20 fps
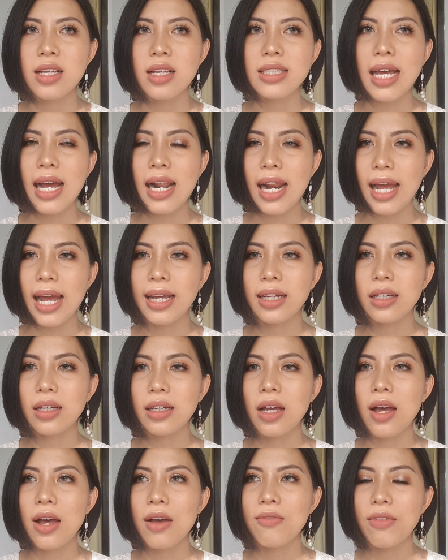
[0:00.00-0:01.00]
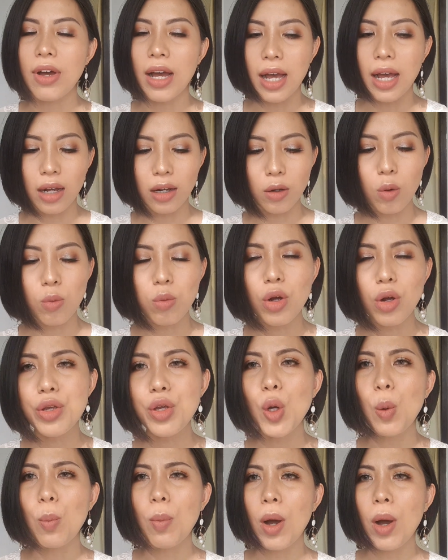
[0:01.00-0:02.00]
da lạnh và cũng có
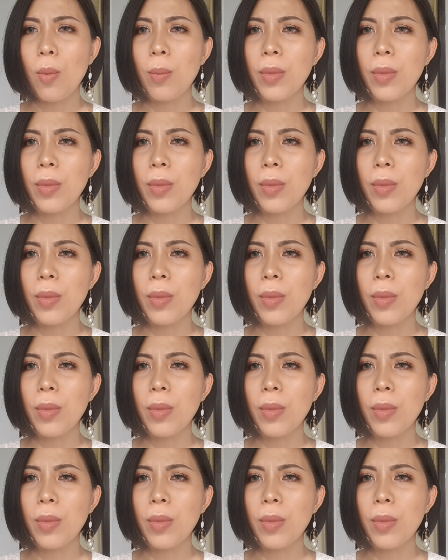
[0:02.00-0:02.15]
nhiều màu